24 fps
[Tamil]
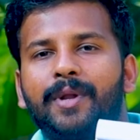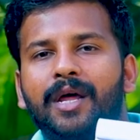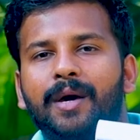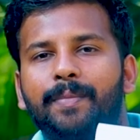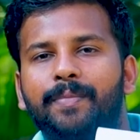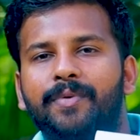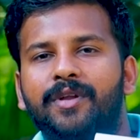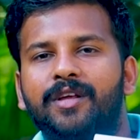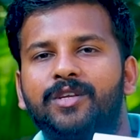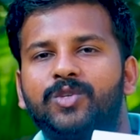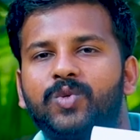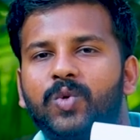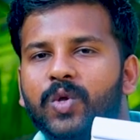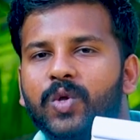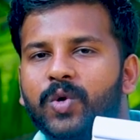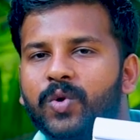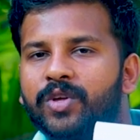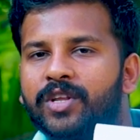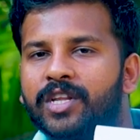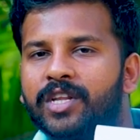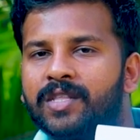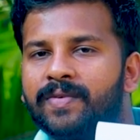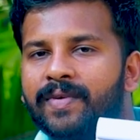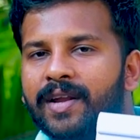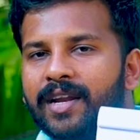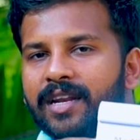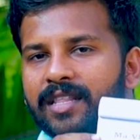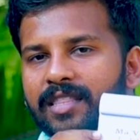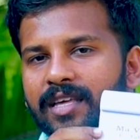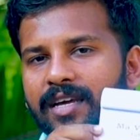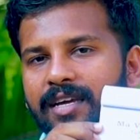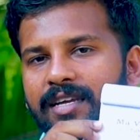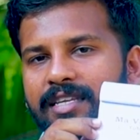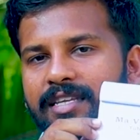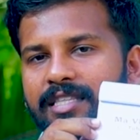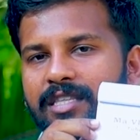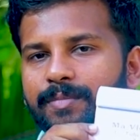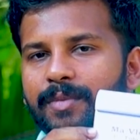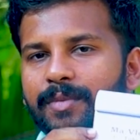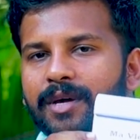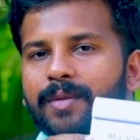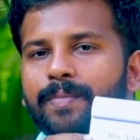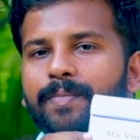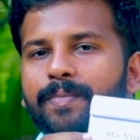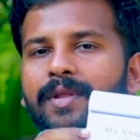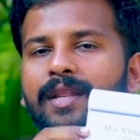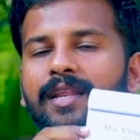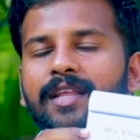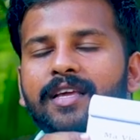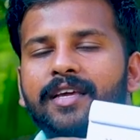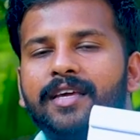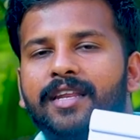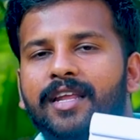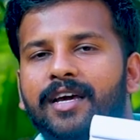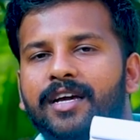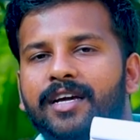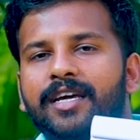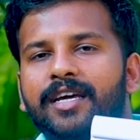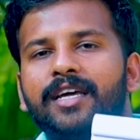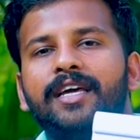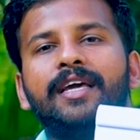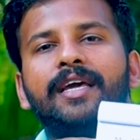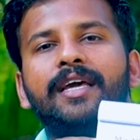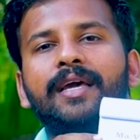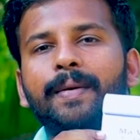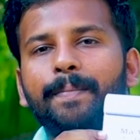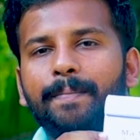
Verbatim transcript: ப்ராப்பராக சொல்லிக் கொடுக்குறது வேண்டி தான் இந்த மாதிரி பில்லிங்கை நாங்கள்